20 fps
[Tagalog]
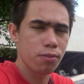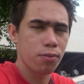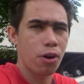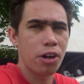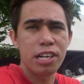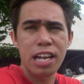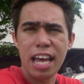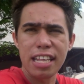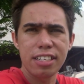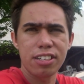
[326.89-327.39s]

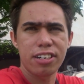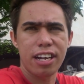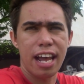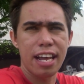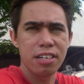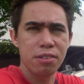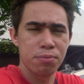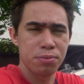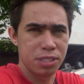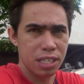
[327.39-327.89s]
to another
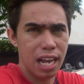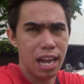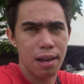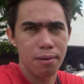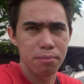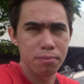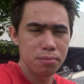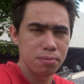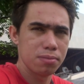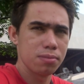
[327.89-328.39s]
kind of
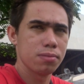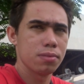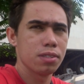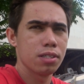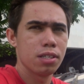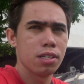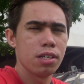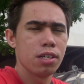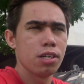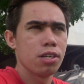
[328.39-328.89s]
job.
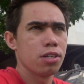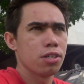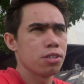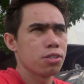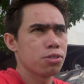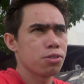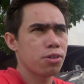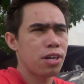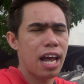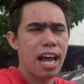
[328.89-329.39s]

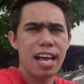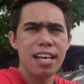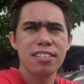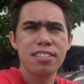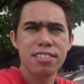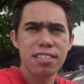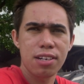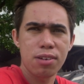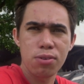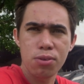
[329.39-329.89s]
So
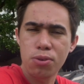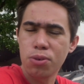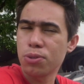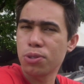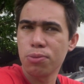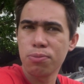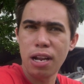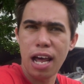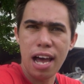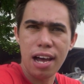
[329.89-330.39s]
guys,
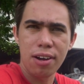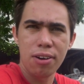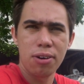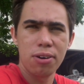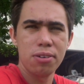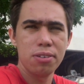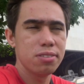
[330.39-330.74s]
nagugutom na ako.